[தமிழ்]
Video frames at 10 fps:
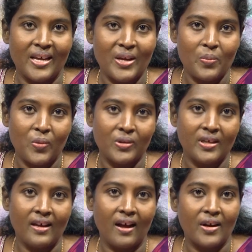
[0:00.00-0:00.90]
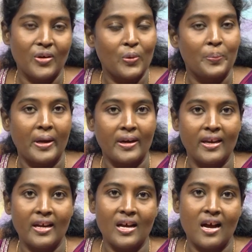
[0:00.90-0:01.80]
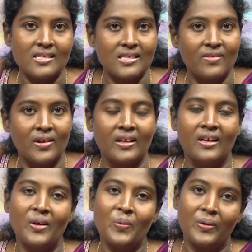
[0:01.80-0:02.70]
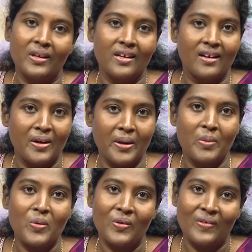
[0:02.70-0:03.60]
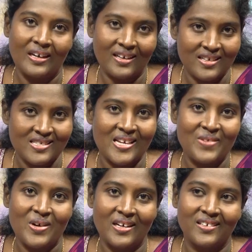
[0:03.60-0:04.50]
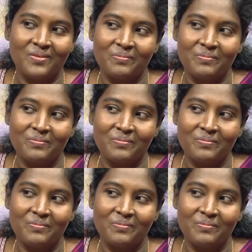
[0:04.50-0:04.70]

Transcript: செய்யும் போது ஆண்டவர் பெரிய ஆசிர்வாதங்களை உங்களுக்கு கண்டிப்பாக உங்கள் வாழ்க்கையில் செய்வாங்க